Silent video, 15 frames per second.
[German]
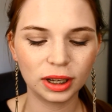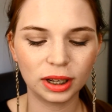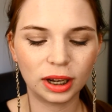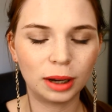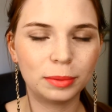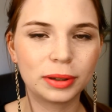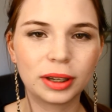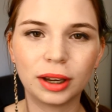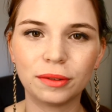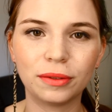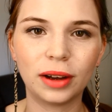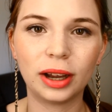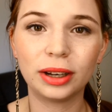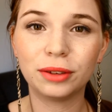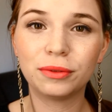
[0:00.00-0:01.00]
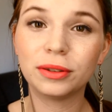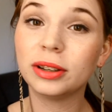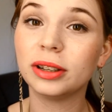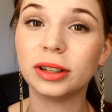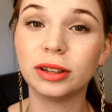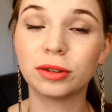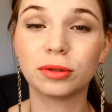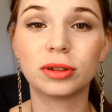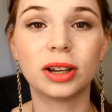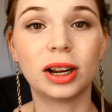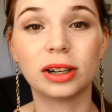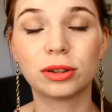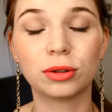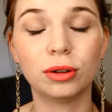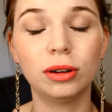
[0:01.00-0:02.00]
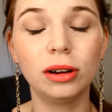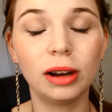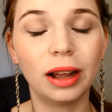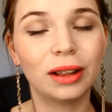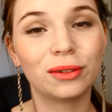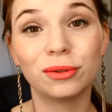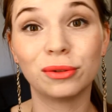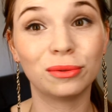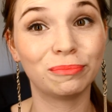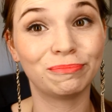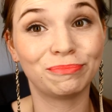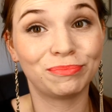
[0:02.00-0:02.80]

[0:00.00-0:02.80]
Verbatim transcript: Habe ich erfahren, die finden den total toll. Also